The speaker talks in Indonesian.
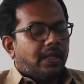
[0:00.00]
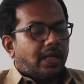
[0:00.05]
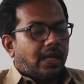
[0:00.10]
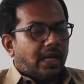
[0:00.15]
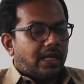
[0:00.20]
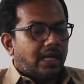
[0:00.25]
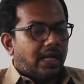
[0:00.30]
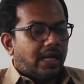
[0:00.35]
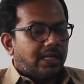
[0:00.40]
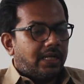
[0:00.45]

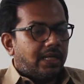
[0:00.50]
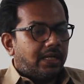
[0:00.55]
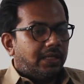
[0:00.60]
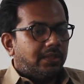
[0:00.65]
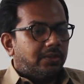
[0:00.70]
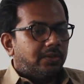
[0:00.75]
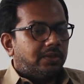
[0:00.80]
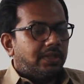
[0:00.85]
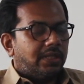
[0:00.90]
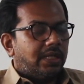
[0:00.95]
kadang-kadang
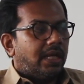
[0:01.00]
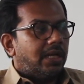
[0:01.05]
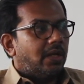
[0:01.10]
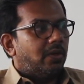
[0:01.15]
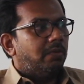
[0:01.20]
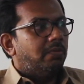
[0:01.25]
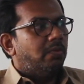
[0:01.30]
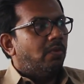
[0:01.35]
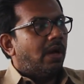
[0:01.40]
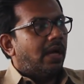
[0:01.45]
itu tidak ada
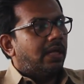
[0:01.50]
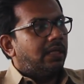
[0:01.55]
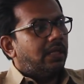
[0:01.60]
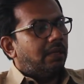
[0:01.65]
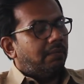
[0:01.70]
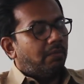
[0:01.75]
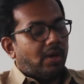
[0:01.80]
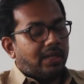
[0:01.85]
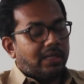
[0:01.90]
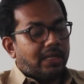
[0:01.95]

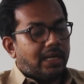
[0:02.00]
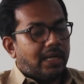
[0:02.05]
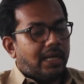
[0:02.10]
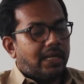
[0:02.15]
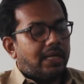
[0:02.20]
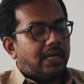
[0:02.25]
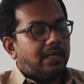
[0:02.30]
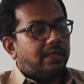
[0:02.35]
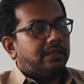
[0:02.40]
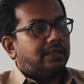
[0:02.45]
hubungannya, bukan
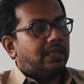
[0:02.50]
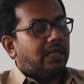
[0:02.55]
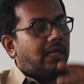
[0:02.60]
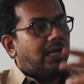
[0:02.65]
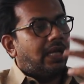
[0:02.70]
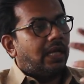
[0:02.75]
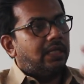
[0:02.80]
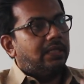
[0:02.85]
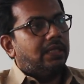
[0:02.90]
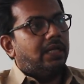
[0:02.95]
kadang-kadang,
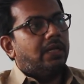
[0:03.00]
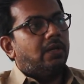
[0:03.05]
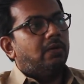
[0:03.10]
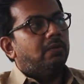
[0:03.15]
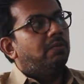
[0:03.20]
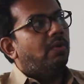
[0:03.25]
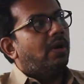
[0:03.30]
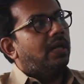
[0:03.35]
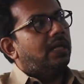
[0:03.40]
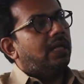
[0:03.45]
seringkali tidak ada
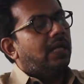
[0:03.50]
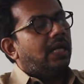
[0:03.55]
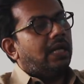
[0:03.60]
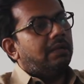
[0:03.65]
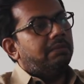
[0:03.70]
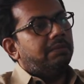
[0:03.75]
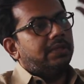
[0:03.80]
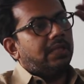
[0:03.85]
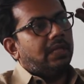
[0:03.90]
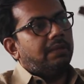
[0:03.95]
hubungannya
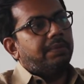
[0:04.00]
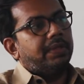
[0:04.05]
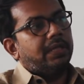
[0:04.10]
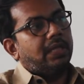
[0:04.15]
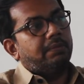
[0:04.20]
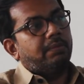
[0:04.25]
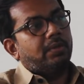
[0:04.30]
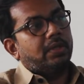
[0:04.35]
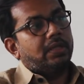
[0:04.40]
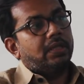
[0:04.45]
dengan misalnya
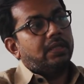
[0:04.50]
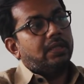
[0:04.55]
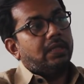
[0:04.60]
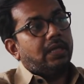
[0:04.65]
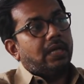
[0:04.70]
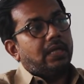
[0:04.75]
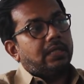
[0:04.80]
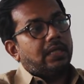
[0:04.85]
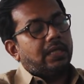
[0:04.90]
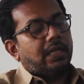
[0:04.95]
pilihan politik di
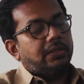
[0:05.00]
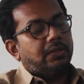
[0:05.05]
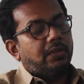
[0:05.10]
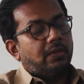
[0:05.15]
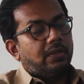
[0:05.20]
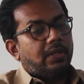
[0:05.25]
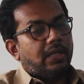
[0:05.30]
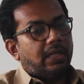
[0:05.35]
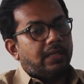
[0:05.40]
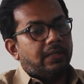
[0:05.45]
tingkatan
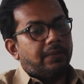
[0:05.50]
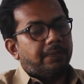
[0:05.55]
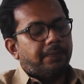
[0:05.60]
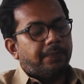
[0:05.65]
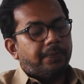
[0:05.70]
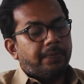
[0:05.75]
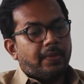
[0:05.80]
nasional.